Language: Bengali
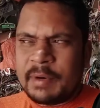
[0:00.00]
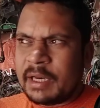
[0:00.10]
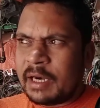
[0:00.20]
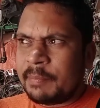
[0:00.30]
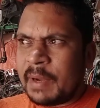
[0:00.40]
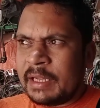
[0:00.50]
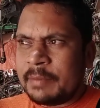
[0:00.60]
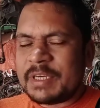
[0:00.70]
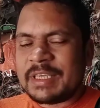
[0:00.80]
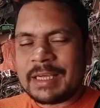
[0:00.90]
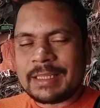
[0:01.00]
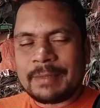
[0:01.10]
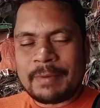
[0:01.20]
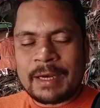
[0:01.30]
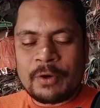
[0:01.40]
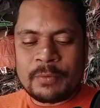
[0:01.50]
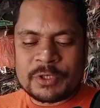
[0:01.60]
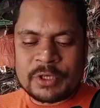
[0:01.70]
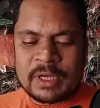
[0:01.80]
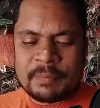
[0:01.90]
ব্যাটারির পানি বেশি খেতে পারে
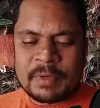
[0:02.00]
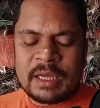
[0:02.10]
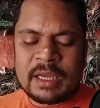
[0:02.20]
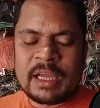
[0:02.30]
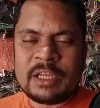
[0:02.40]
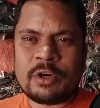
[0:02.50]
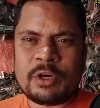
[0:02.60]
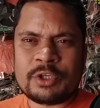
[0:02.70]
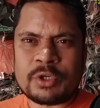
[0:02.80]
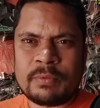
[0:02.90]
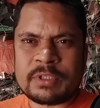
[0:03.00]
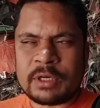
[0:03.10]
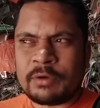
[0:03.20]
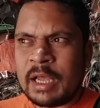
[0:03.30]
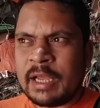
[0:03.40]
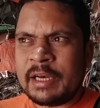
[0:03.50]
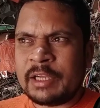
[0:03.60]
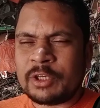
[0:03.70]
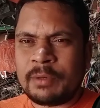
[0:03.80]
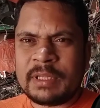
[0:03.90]
অবশ্যই আপনি এই ধরনের সমস্যাগুলো
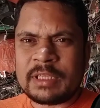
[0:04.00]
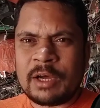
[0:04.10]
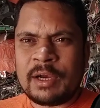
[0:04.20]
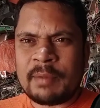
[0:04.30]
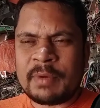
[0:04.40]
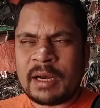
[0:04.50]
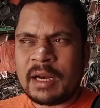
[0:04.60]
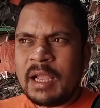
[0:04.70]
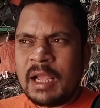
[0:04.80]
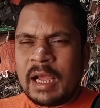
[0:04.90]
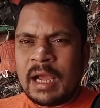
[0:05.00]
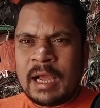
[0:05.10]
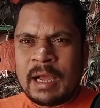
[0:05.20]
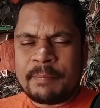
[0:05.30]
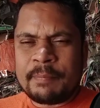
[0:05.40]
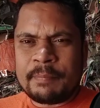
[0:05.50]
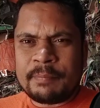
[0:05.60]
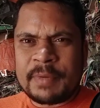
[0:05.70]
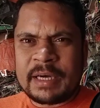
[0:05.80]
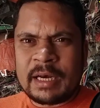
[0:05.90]
এড়িয়ে চলবেন তাহলে আপনার
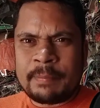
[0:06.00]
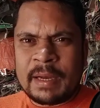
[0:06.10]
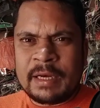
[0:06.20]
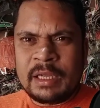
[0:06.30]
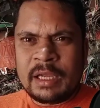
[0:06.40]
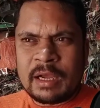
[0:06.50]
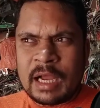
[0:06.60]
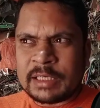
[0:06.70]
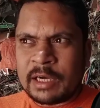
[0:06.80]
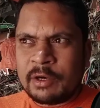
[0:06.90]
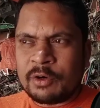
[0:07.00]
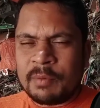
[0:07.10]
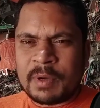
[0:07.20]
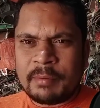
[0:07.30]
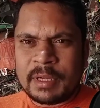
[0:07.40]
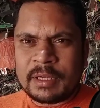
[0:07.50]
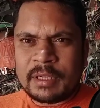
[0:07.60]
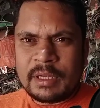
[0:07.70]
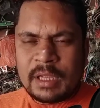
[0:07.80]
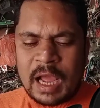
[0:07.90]
ব্যাটারির পানি আশা করি কম খাবে
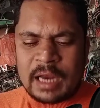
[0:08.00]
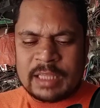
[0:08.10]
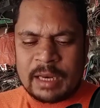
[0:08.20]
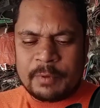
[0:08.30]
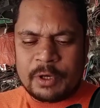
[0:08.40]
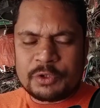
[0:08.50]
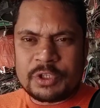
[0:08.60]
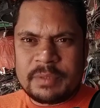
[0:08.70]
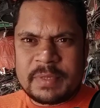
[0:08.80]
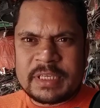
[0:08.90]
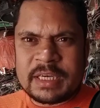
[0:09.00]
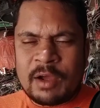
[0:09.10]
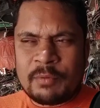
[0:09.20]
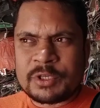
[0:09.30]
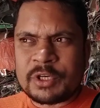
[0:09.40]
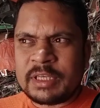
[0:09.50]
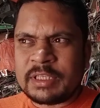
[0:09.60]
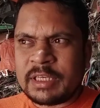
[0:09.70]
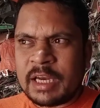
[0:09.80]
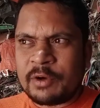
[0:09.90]
আর তারপরেও যদি বেশি শেখা অবশ্যই এই
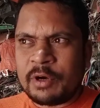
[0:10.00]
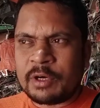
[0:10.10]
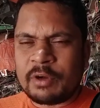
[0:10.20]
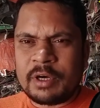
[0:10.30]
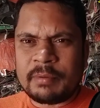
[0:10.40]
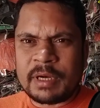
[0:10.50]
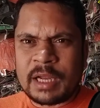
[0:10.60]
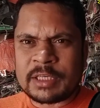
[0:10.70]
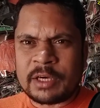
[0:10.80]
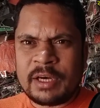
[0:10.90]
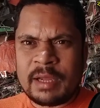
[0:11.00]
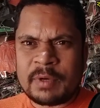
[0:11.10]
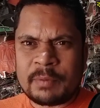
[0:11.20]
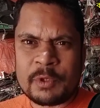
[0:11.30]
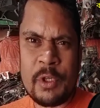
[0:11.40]
সিটটা অ্যাকুরেট করে নেবেন আশা করি আপনার